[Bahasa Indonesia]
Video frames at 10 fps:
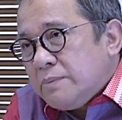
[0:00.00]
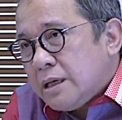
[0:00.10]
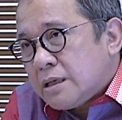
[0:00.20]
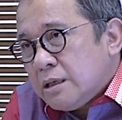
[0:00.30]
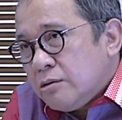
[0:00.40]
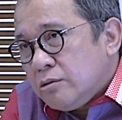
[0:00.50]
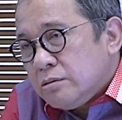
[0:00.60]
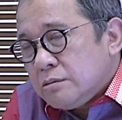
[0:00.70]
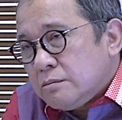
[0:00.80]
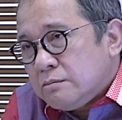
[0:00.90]
Pak Raul
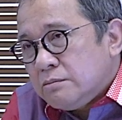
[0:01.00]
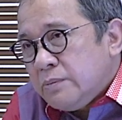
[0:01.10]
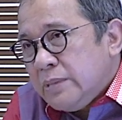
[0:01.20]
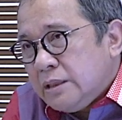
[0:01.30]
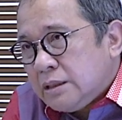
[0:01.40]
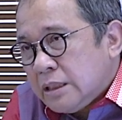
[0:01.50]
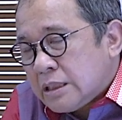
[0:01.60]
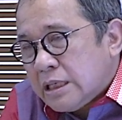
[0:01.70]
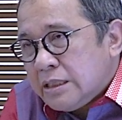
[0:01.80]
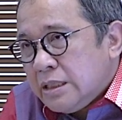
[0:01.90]
meminta
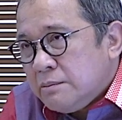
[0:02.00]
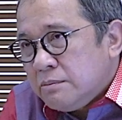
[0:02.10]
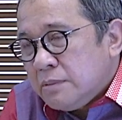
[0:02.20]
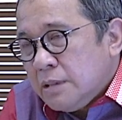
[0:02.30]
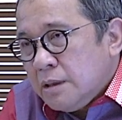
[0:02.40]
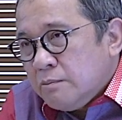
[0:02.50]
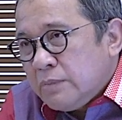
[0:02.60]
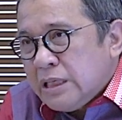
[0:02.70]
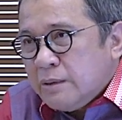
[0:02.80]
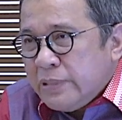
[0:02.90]
Kadep
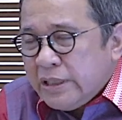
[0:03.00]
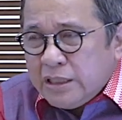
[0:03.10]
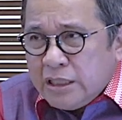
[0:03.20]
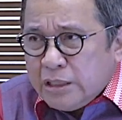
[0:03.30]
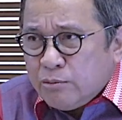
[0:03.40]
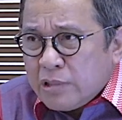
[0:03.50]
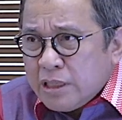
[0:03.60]
mendampinginya di Timor